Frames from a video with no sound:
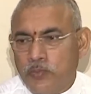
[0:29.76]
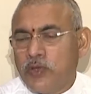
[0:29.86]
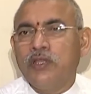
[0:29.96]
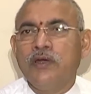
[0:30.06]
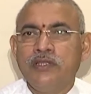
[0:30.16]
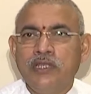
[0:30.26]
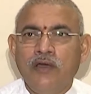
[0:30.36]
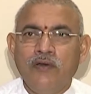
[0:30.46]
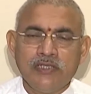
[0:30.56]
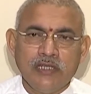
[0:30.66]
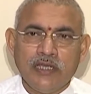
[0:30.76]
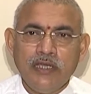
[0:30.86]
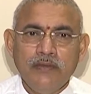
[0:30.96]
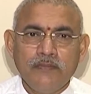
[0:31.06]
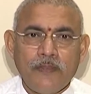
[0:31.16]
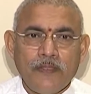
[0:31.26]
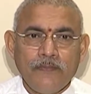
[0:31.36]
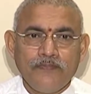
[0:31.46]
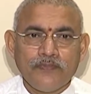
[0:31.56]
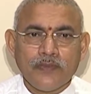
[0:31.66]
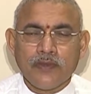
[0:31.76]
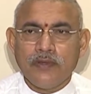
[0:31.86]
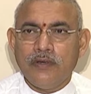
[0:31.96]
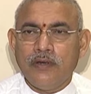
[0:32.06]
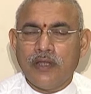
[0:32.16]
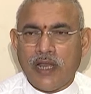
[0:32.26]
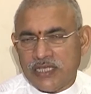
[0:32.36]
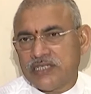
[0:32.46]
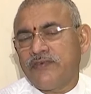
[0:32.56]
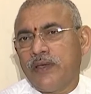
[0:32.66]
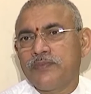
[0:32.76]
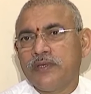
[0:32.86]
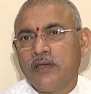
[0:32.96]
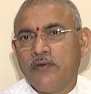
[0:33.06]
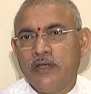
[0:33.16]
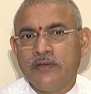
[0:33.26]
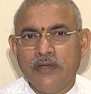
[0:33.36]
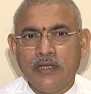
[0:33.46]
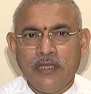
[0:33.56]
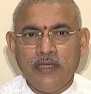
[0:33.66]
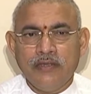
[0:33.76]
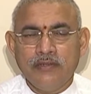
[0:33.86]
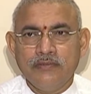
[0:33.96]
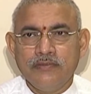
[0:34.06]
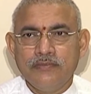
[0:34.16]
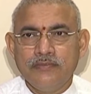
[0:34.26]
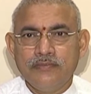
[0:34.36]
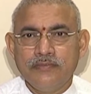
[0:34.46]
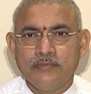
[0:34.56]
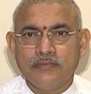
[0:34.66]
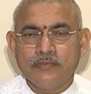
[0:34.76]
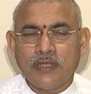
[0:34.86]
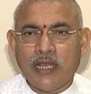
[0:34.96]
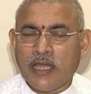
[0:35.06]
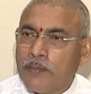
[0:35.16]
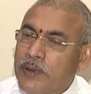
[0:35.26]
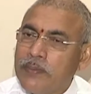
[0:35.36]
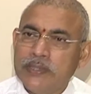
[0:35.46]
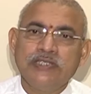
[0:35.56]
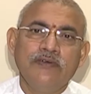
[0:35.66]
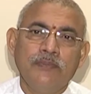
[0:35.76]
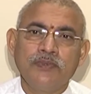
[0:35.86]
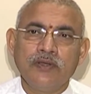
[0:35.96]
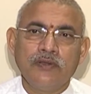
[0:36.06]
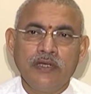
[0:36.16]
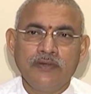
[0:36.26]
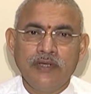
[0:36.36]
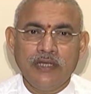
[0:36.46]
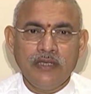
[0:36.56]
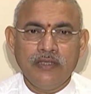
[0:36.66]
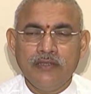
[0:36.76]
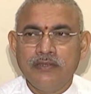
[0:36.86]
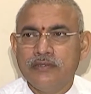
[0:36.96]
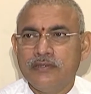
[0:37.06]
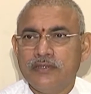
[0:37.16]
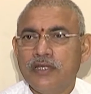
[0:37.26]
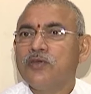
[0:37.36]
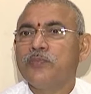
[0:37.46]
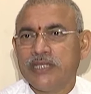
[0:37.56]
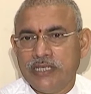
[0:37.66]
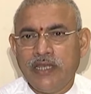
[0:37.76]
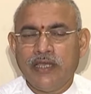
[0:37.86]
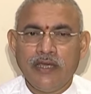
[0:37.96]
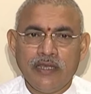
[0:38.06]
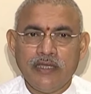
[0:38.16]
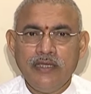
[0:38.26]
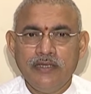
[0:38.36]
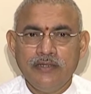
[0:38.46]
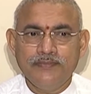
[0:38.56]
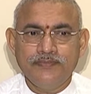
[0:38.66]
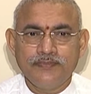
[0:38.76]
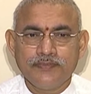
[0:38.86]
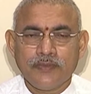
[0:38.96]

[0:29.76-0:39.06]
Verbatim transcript: రాష్ట్ర ప్రభుత్వాలు కోవిడ్ నియంత్రించడానికి కార్యక్రమాలు చేపడుతూ ఉంటే రాజకీయ పక్షాలు దీనిని వారికి అనుగుణంగా మార్చుకోవాలని సూచిస్తున్నారని